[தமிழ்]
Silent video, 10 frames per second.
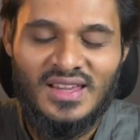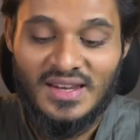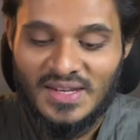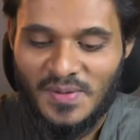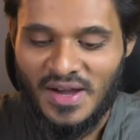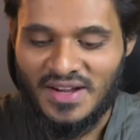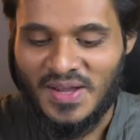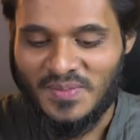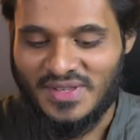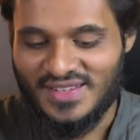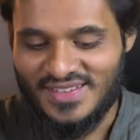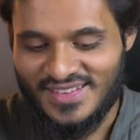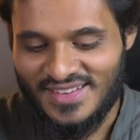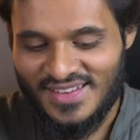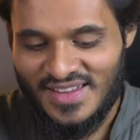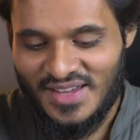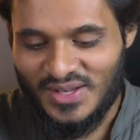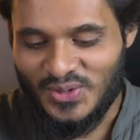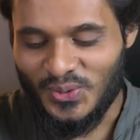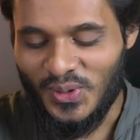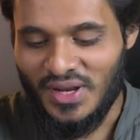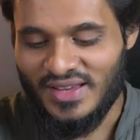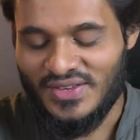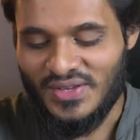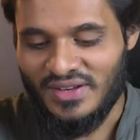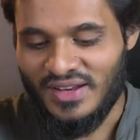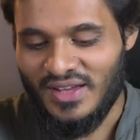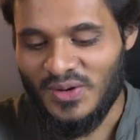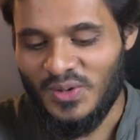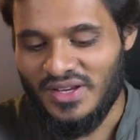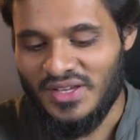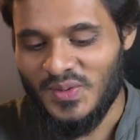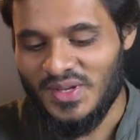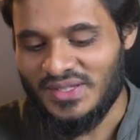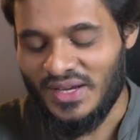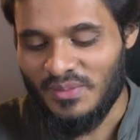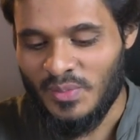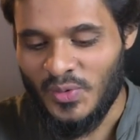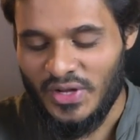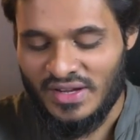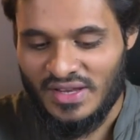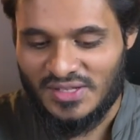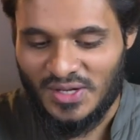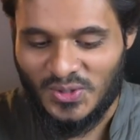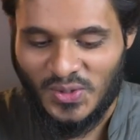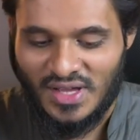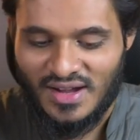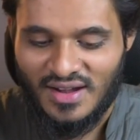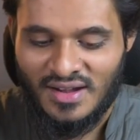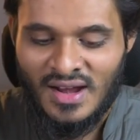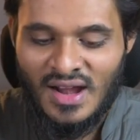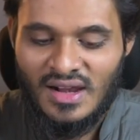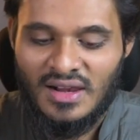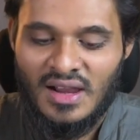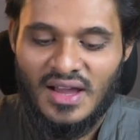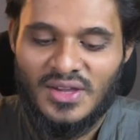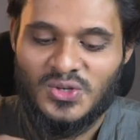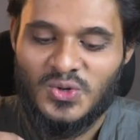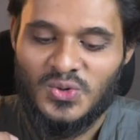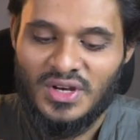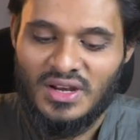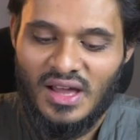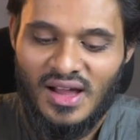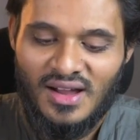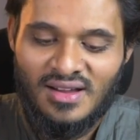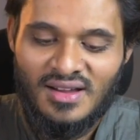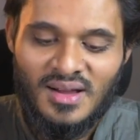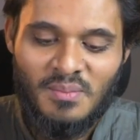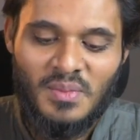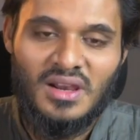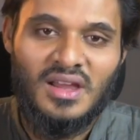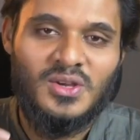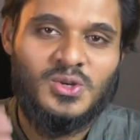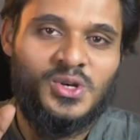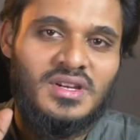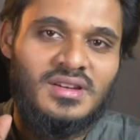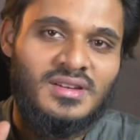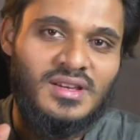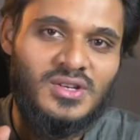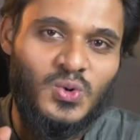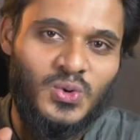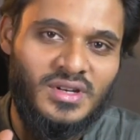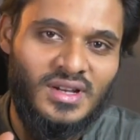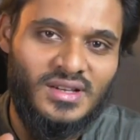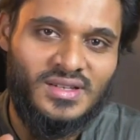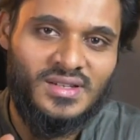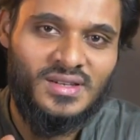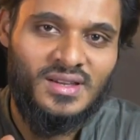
என்ன மார்க்கம் இது அசூலுல்லாஹி சொல்லல்லாஹு அலிஹி வசல்லம் இம்முடைய நேசர் சொன்னார்கள் லா யஷ்குரில்லா மல்லா யஷ்குரின் யஷ்குரின்னாஸ்